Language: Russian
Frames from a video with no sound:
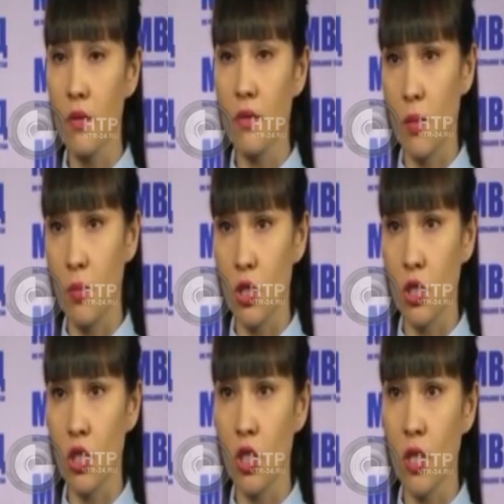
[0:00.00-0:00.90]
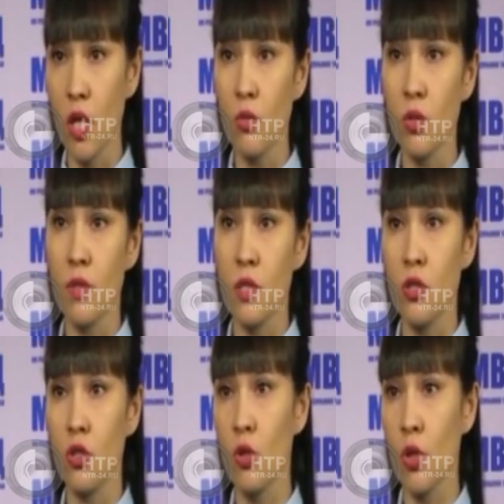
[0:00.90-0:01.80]
В набережных Челнах у
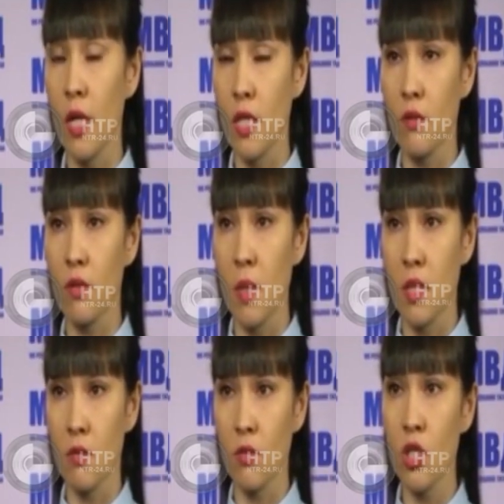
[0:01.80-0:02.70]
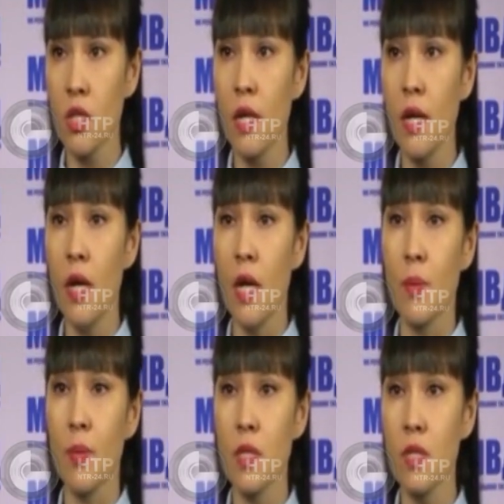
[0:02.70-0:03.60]
24-летнего местного жителя
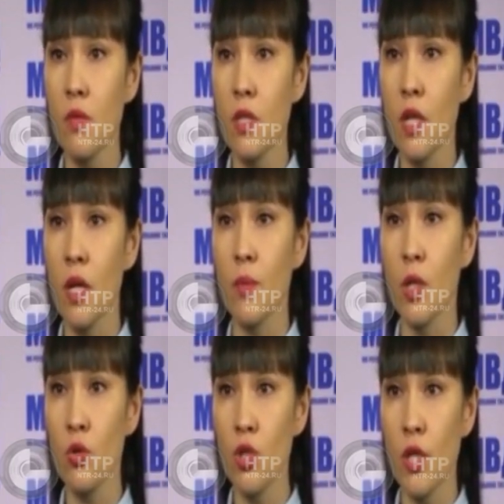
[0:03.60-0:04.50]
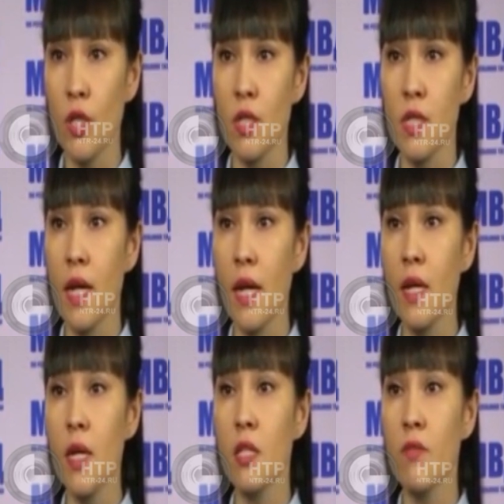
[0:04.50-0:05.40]
оперативники обнаружили и
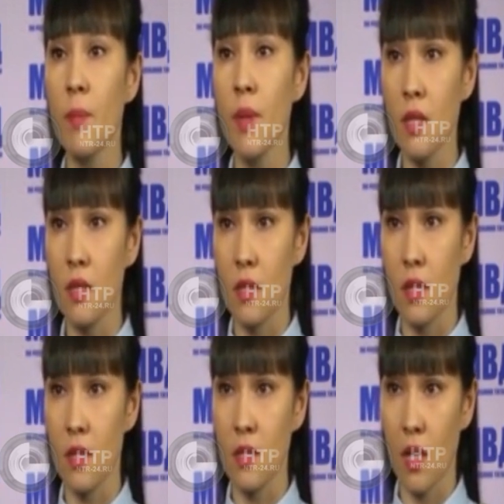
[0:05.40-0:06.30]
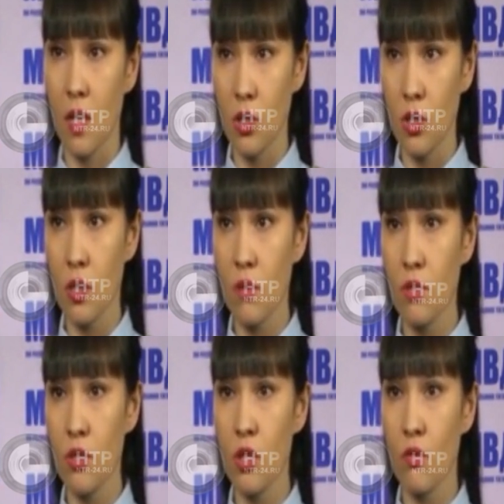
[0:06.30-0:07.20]
изъяли два пакетика с
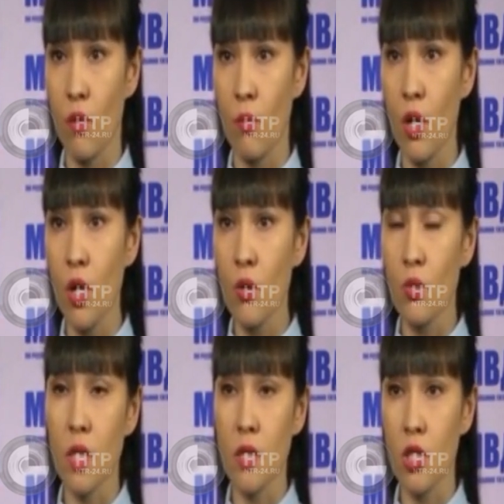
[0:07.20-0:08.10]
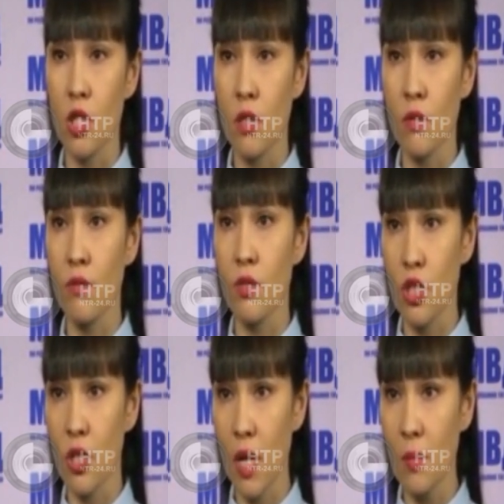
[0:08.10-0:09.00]
наркотическим веществом. У задержанного в
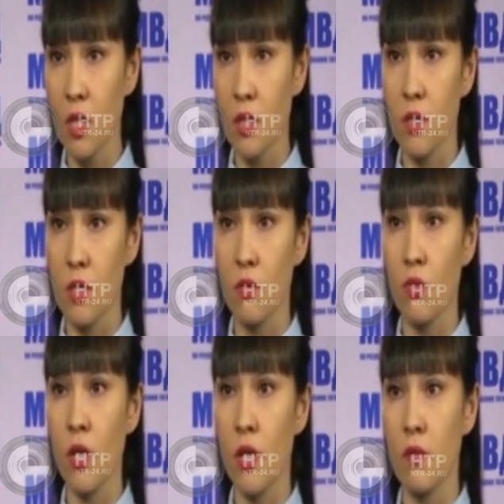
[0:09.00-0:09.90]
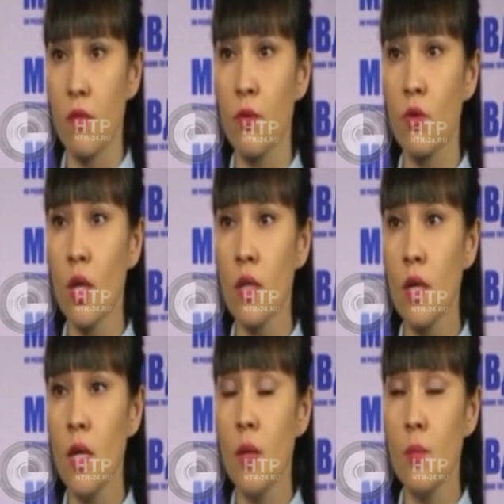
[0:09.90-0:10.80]
Нижнекамске 22-летнего
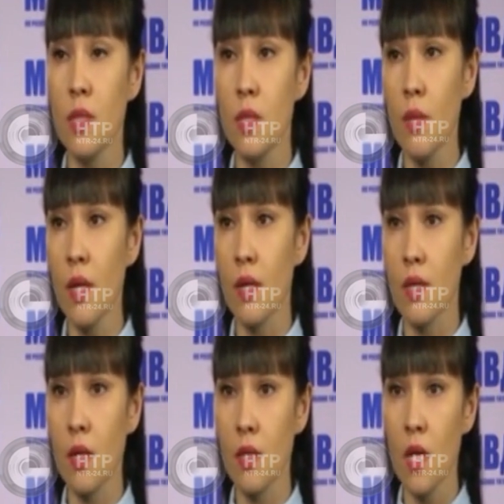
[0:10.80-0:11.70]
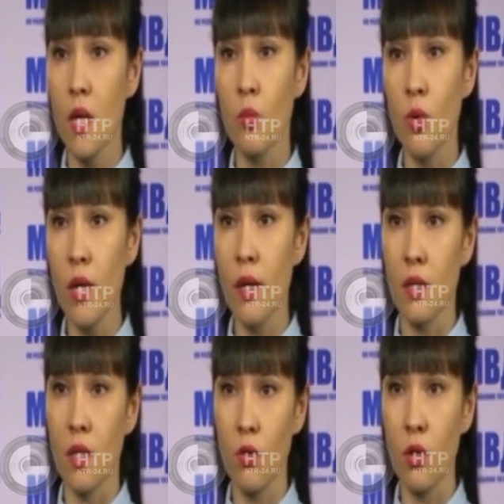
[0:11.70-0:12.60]
фигуранта при себе оказалось более
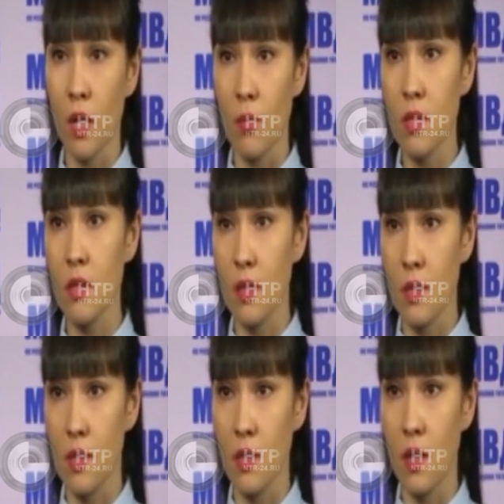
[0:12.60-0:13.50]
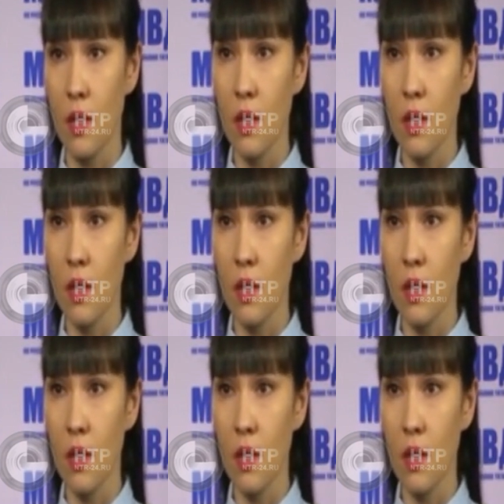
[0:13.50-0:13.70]
одного грамма синтетики.